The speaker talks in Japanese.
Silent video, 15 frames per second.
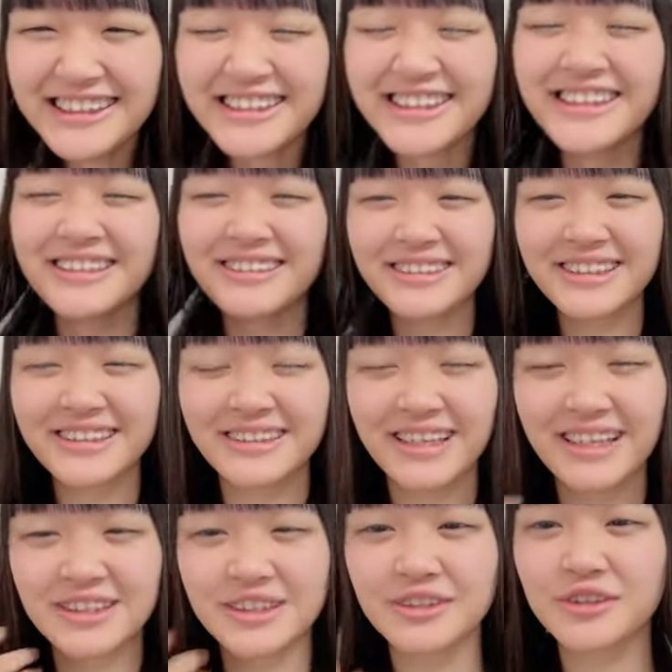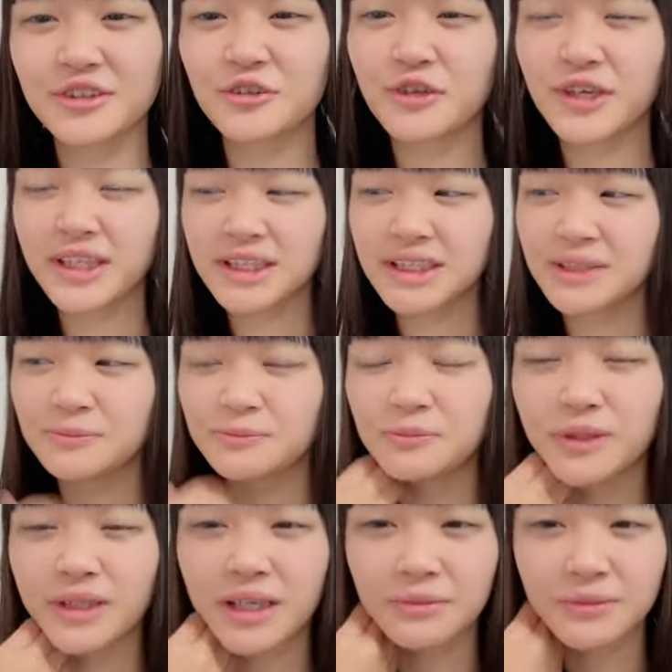黄色っていうのがちょっとオレンジっ
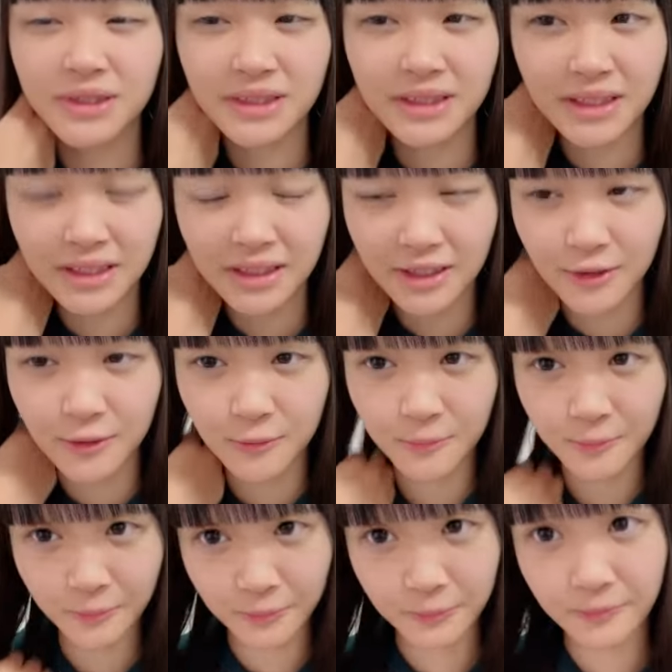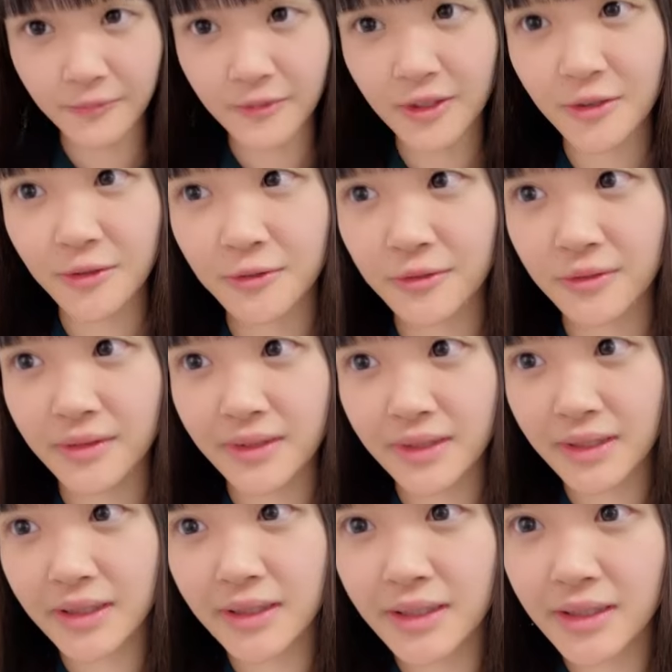ぽいかもしれないんだけどそう
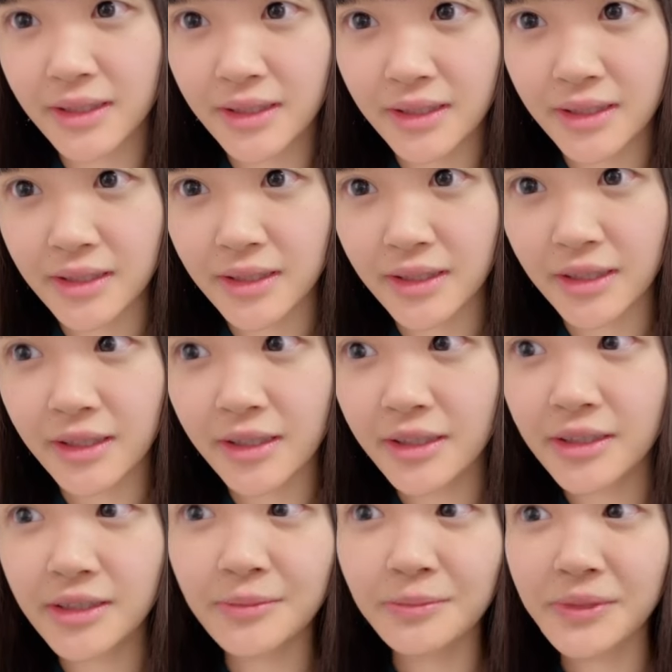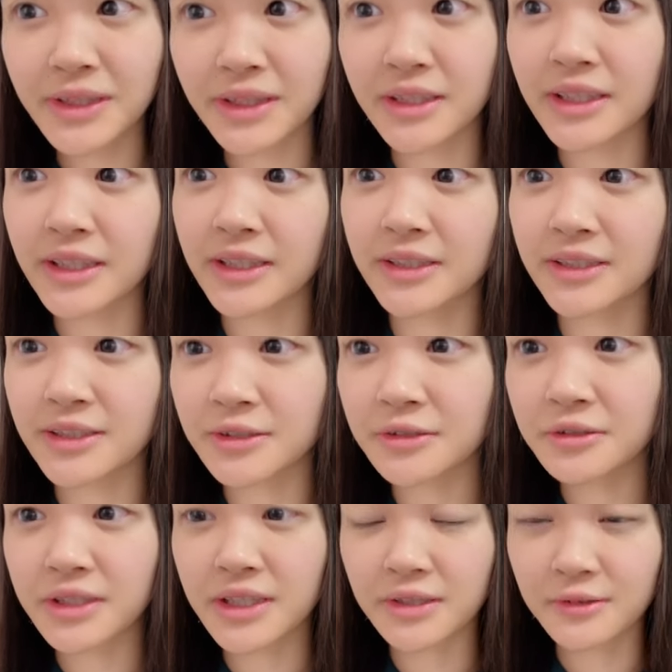あれに見えてす
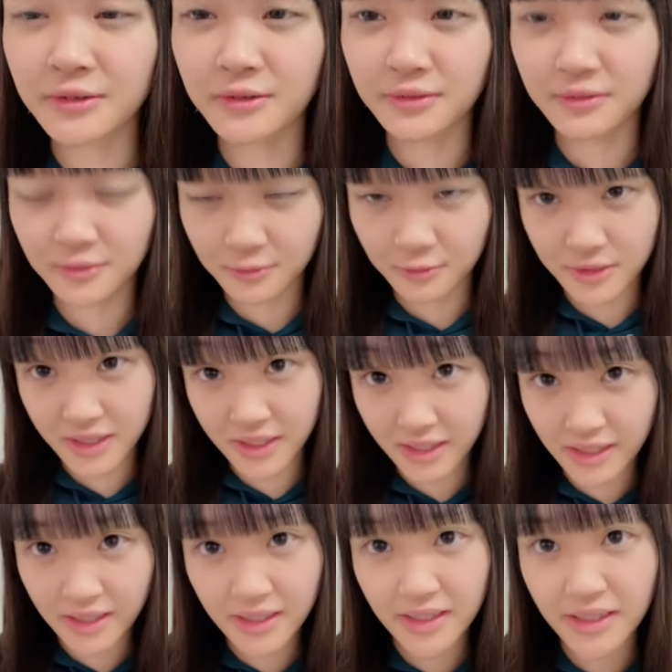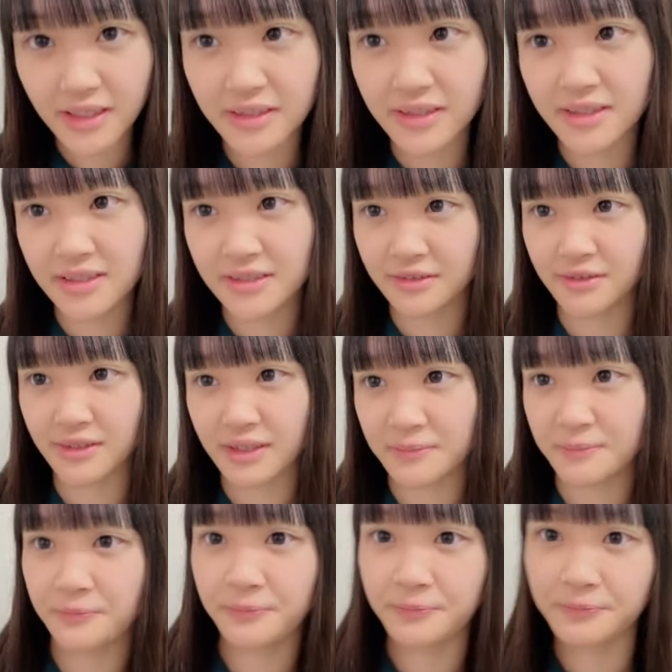ごい結構お気に入りなんですよね
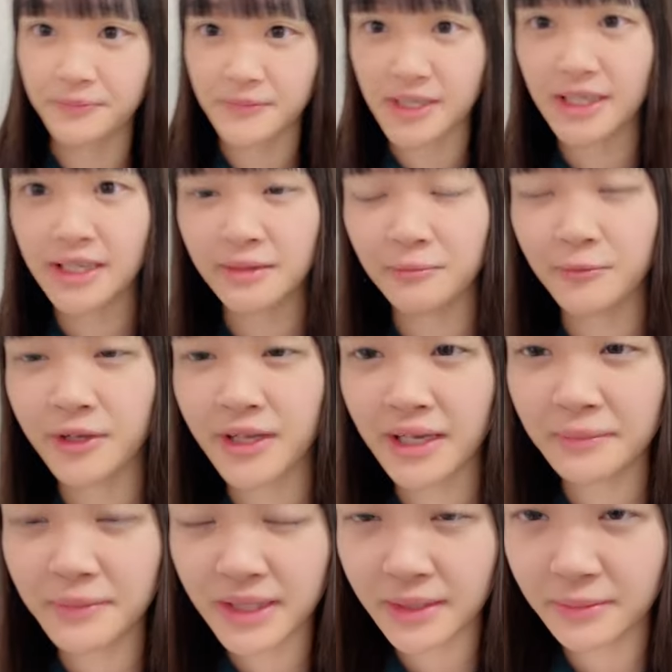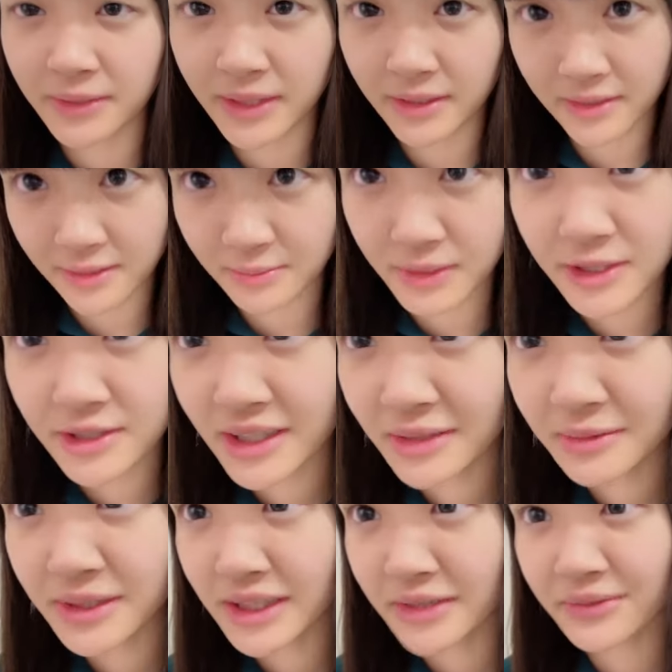是非もう一回見てみて見比
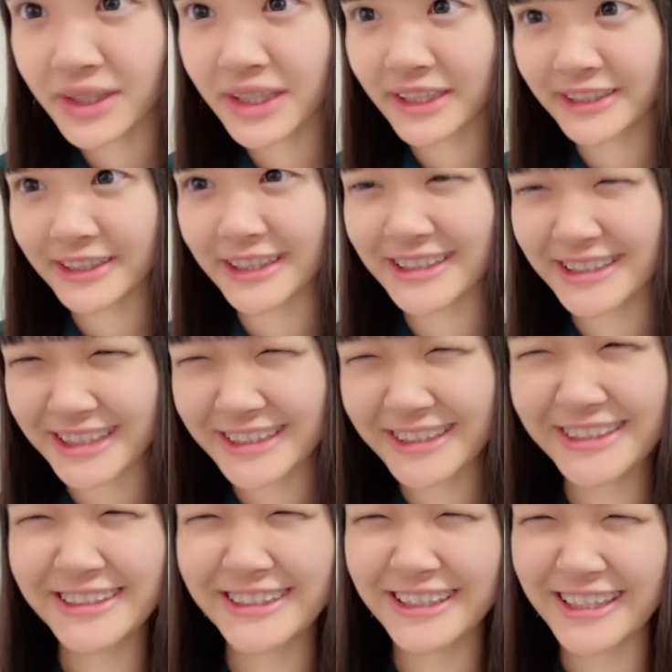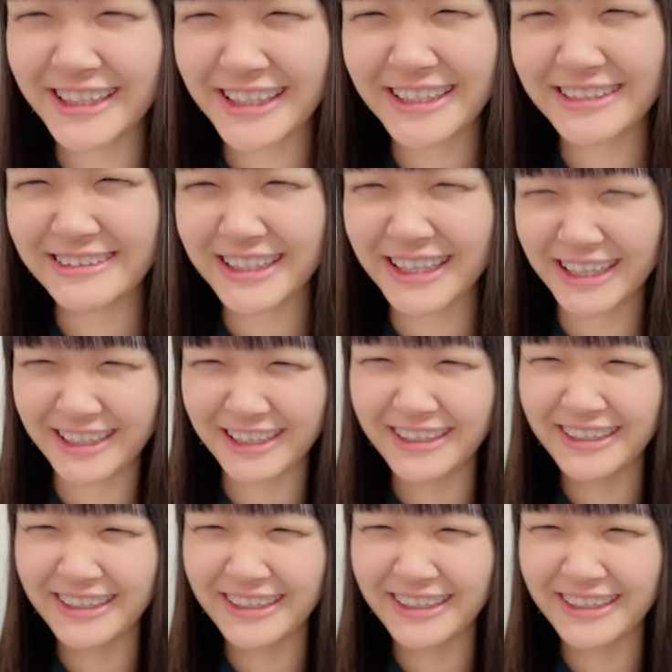べてみてくださいちょっと似てるから